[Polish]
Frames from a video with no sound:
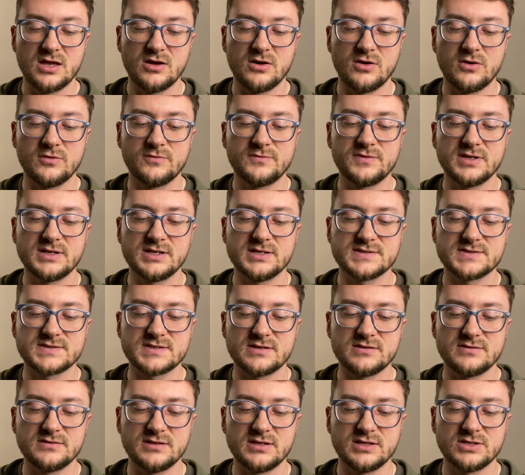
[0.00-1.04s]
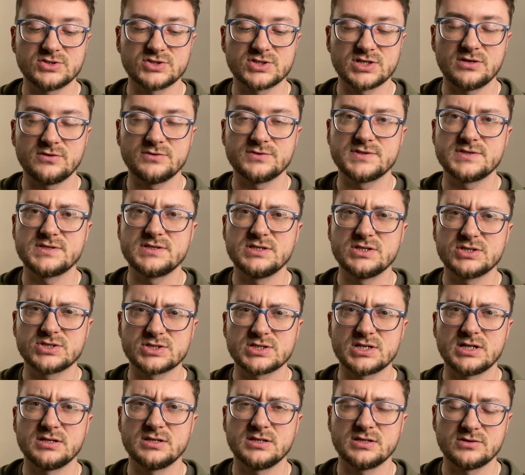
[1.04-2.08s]
o wiele cenniejsza od
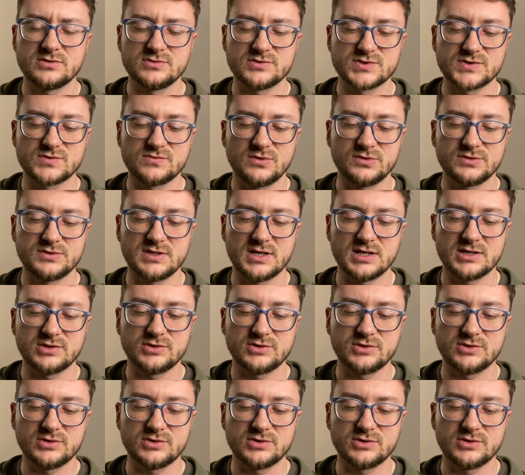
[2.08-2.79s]
zniszczalnego złota,